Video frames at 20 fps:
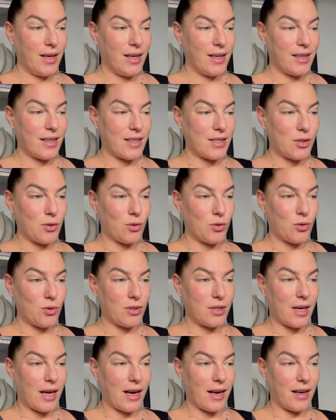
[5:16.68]
dass
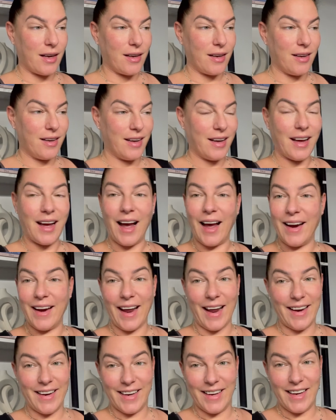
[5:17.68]
sozusagen ein
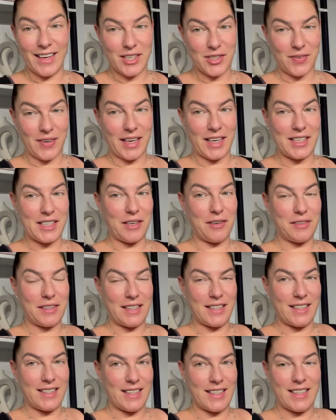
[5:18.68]
Ende der Schwangerschaft
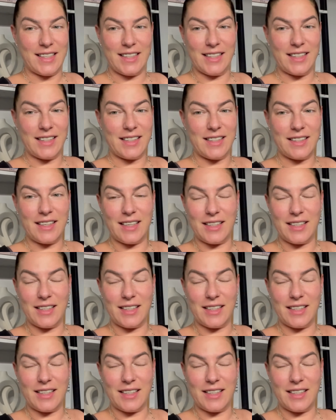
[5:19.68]
in Sicht ist.